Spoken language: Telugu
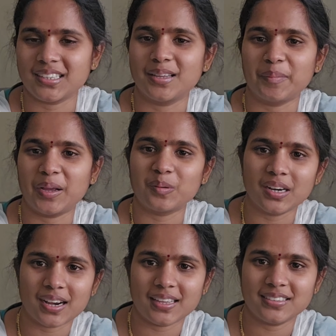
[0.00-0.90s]
కదా మేము
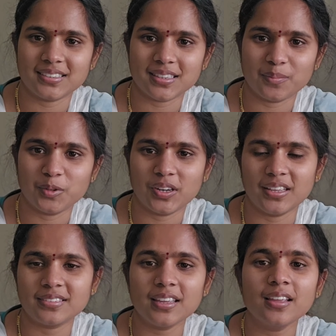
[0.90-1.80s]
కూడా ట్రై చేస్తాము
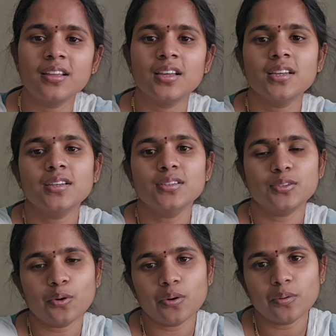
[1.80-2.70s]
అనేసి
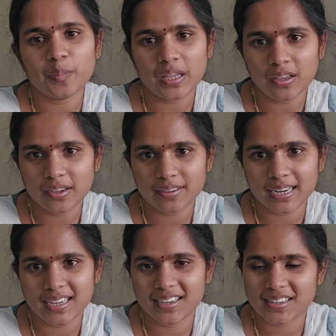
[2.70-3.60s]
సో మీలో
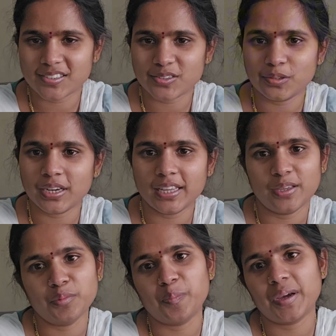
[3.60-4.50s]
ఎవరైనా ఇంట్రెస్ట్ ఉంటే
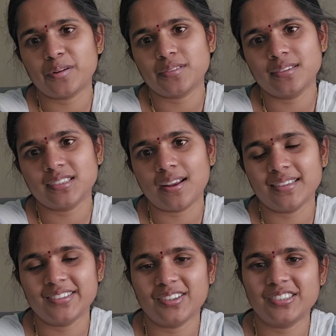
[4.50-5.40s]
ఈ ముప్పై రోజుల
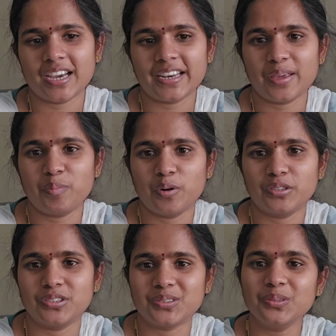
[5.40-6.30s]
ఛాలెంజ్లో జాయిన్
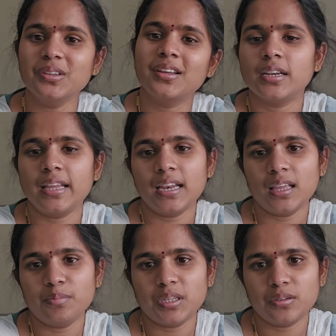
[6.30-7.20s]
అయిపోవచ్చు
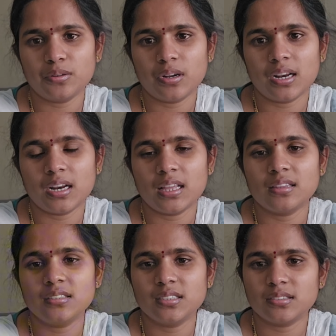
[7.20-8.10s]
నేనేం తింటున్నాను
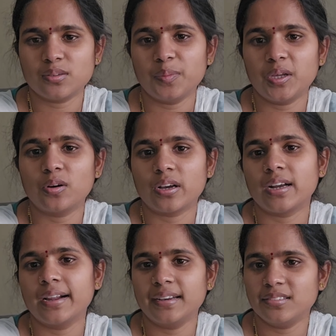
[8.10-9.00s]
అనేది జస్ట్ మీకు ఒక
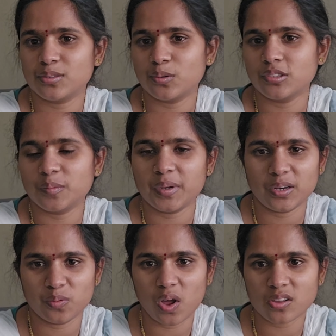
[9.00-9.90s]
గైడెన్స్ కోసం
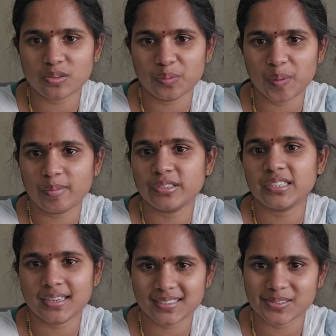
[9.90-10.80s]
నేను వ్లాగ్స్ రూపంలో
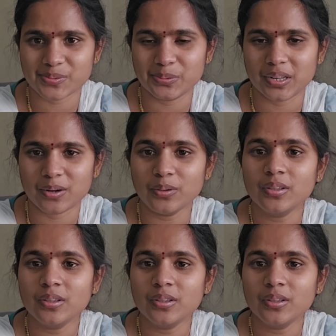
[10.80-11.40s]
షేర్ చేసుకుంటాను